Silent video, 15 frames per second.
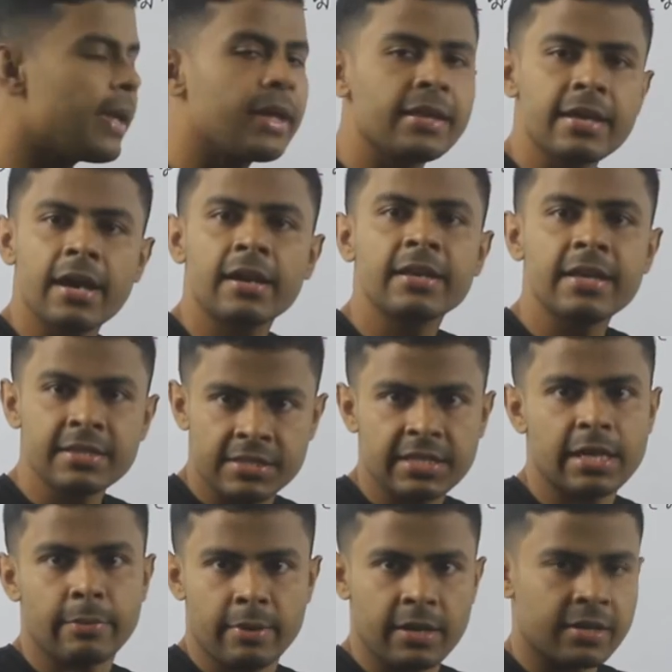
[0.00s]
এরিয়া
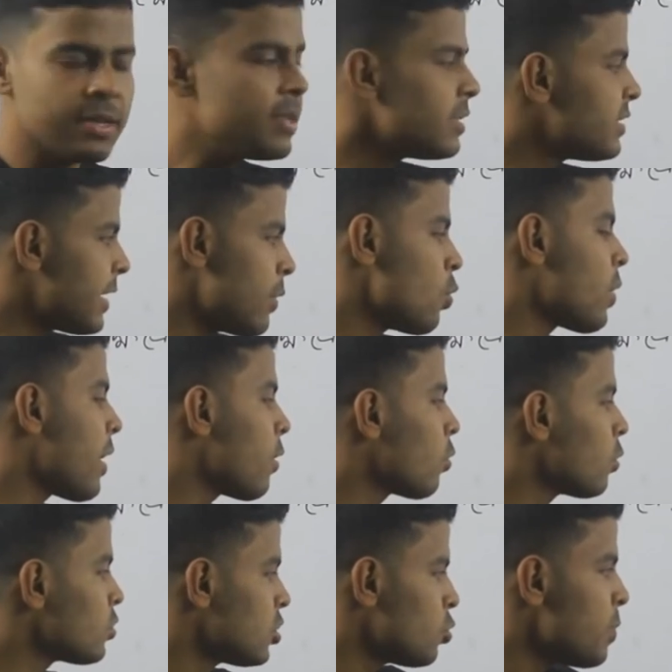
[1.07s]
নিয়েছিলাম আর কি যাই হোক এখন
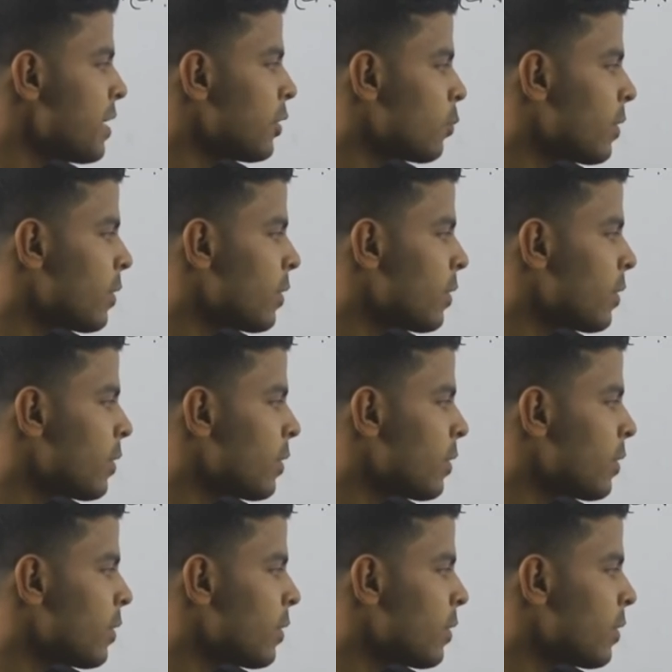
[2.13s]
হচ্ছে তুমি